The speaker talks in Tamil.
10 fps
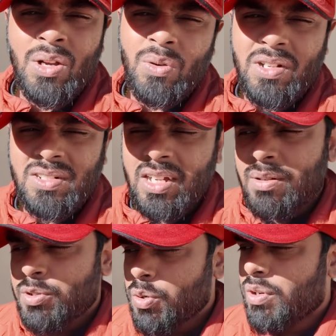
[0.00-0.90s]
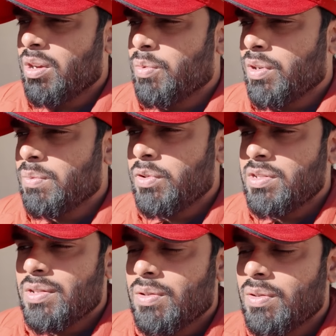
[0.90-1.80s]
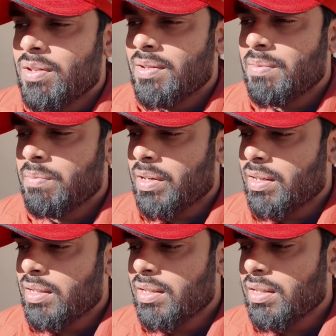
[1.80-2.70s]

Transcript: ஒரு இன்ஸ்டாகிராம் ஸ்டோரியாக போட்டால் முடிஞ்சிருக்கும் பட்